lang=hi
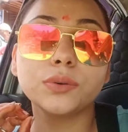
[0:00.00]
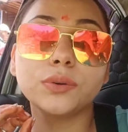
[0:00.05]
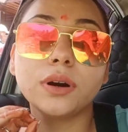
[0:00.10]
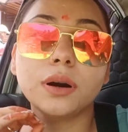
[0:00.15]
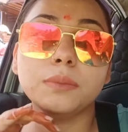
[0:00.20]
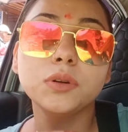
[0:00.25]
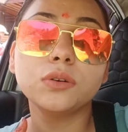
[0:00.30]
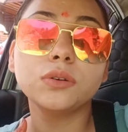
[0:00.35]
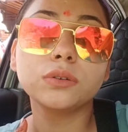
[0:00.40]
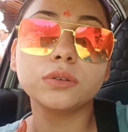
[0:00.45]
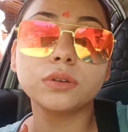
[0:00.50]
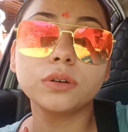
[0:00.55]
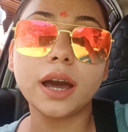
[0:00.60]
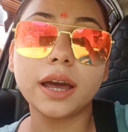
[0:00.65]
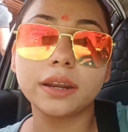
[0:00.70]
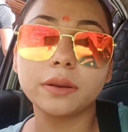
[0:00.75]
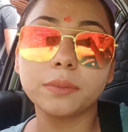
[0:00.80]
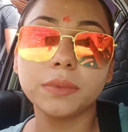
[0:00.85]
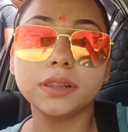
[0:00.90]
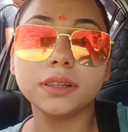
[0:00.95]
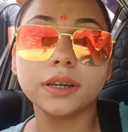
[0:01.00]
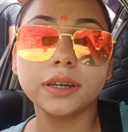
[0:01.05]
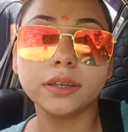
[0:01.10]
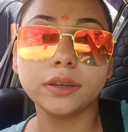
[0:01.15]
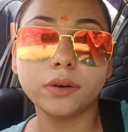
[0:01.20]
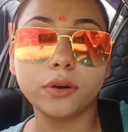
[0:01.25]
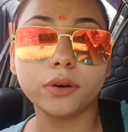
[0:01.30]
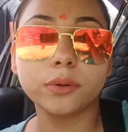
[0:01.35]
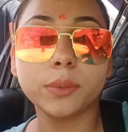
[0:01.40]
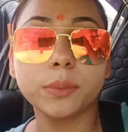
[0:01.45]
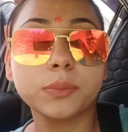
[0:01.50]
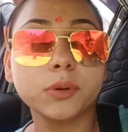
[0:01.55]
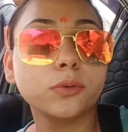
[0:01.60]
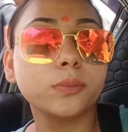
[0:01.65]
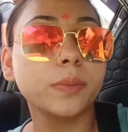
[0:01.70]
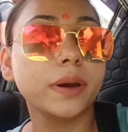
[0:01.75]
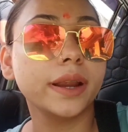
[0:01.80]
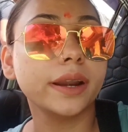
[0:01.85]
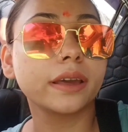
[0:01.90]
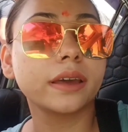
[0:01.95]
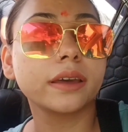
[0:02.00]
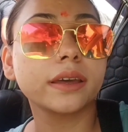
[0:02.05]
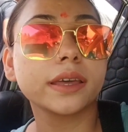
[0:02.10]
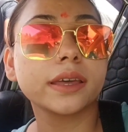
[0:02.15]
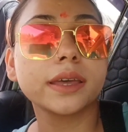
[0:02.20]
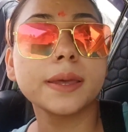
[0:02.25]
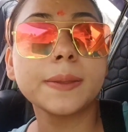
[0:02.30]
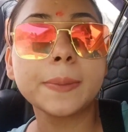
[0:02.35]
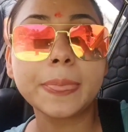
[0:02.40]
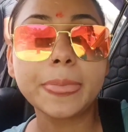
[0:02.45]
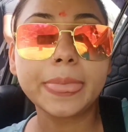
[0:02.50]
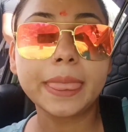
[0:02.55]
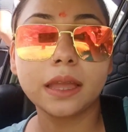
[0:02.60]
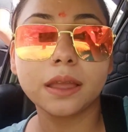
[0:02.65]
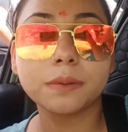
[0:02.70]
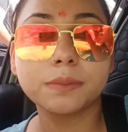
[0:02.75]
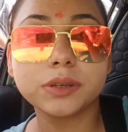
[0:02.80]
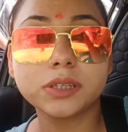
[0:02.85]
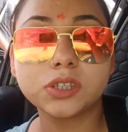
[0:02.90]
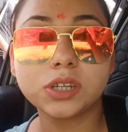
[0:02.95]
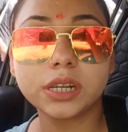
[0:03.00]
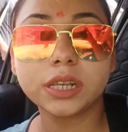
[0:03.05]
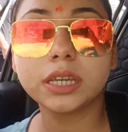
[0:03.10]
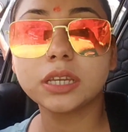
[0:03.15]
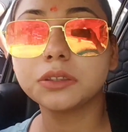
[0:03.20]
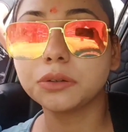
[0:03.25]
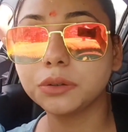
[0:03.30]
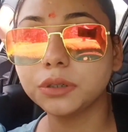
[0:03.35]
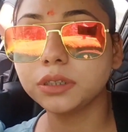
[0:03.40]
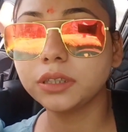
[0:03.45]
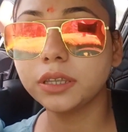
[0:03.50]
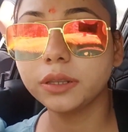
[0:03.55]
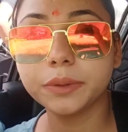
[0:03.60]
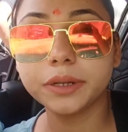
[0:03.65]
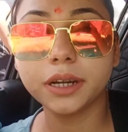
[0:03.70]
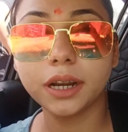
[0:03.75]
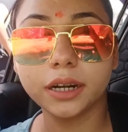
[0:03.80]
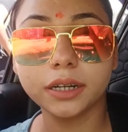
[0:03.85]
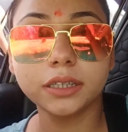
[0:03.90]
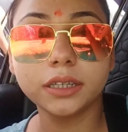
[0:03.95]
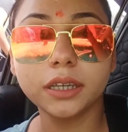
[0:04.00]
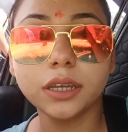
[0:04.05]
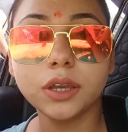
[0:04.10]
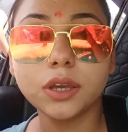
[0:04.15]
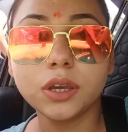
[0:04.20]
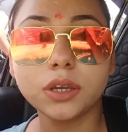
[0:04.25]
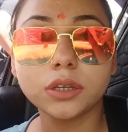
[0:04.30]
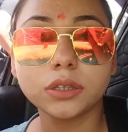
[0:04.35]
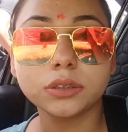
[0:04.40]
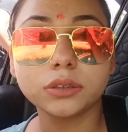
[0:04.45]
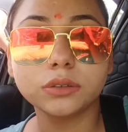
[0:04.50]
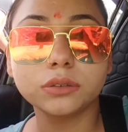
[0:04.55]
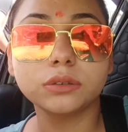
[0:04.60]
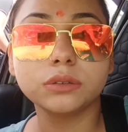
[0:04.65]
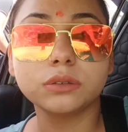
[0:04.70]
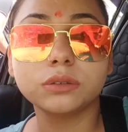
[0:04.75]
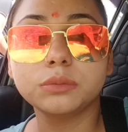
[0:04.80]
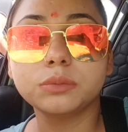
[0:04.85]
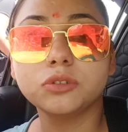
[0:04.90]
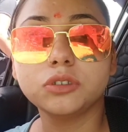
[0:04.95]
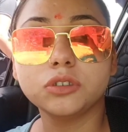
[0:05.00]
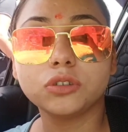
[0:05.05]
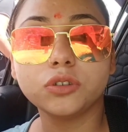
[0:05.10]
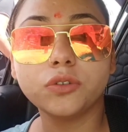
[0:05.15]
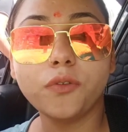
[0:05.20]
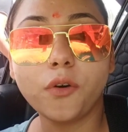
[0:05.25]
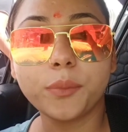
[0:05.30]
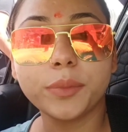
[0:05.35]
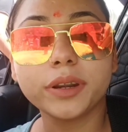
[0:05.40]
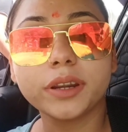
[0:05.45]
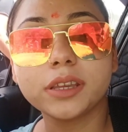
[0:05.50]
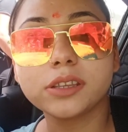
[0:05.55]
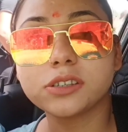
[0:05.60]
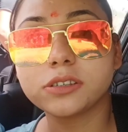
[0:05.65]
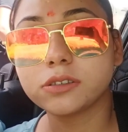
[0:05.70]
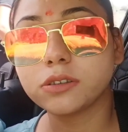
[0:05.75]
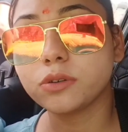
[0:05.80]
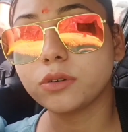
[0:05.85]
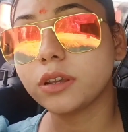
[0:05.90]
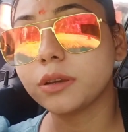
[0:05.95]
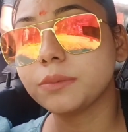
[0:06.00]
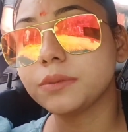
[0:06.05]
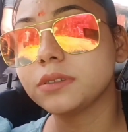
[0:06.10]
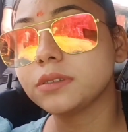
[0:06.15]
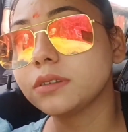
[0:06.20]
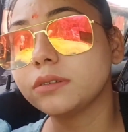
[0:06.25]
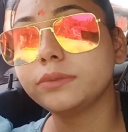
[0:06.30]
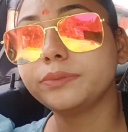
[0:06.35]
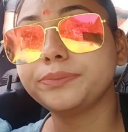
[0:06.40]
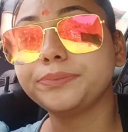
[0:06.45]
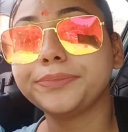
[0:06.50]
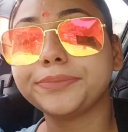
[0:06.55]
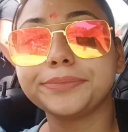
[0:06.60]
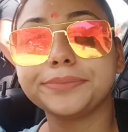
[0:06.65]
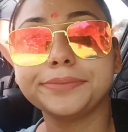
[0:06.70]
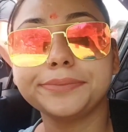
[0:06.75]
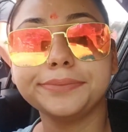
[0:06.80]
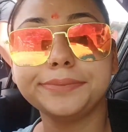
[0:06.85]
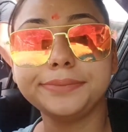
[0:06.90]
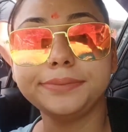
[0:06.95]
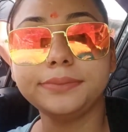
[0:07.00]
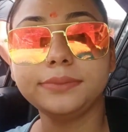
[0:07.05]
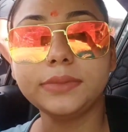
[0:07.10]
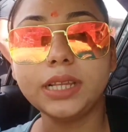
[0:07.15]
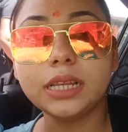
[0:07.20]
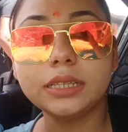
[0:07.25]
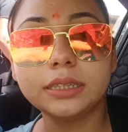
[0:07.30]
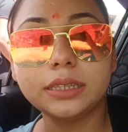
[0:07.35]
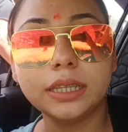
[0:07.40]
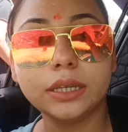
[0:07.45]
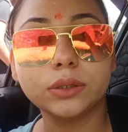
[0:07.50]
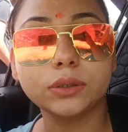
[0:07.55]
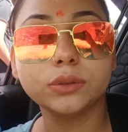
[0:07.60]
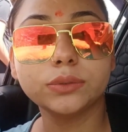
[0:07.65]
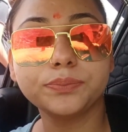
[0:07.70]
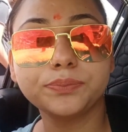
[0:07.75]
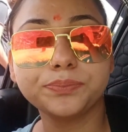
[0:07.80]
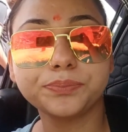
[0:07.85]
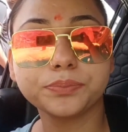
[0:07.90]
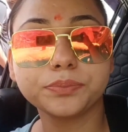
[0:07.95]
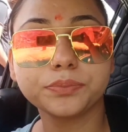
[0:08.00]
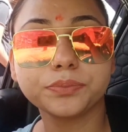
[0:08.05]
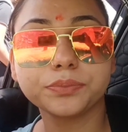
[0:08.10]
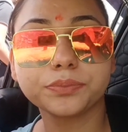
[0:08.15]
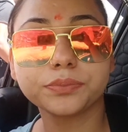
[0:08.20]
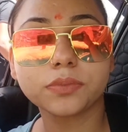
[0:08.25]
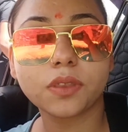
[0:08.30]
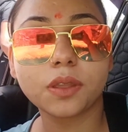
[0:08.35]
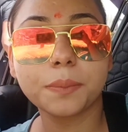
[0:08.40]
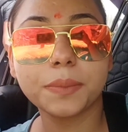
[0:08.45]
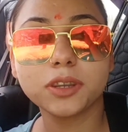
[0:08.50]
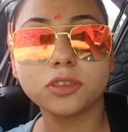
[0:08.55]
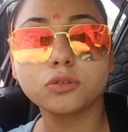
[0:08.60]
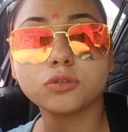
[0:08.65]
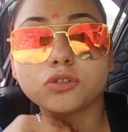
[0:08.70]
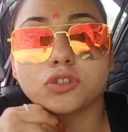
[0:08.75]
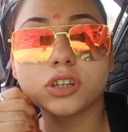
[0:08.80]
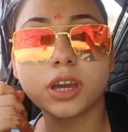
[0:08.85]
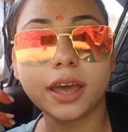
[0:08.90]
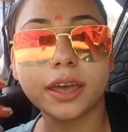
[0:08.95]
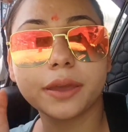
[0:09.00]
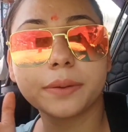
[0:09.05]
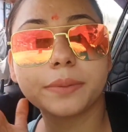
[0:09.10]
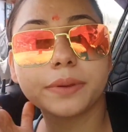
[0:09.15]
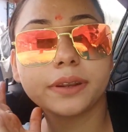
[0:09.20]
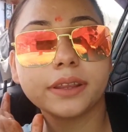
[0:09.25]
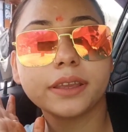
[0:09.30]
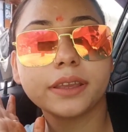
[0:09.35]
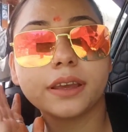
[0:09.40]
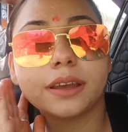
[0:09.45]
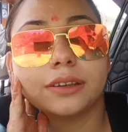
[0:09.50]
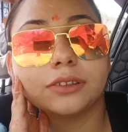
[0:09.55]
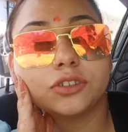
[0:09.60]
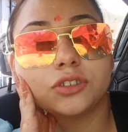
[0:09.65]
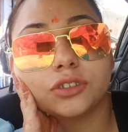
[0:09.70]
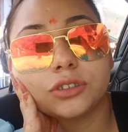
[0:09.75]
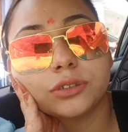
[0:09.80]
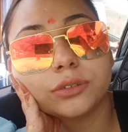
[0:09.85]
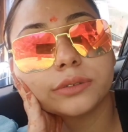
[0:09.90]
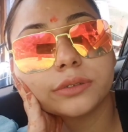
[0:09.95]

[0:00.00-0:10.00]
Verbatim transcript: तो हम लोगों को गाड़ी मिल गई है और हम लोग बैठ गए हैं अभी चलेगी थोड़ी देर में गाड़ी तो मुझे तो वॉमिटिंग जैसा हो रहा है अभी से देखो मैंने तो कुछ खाया भी नहीं है आज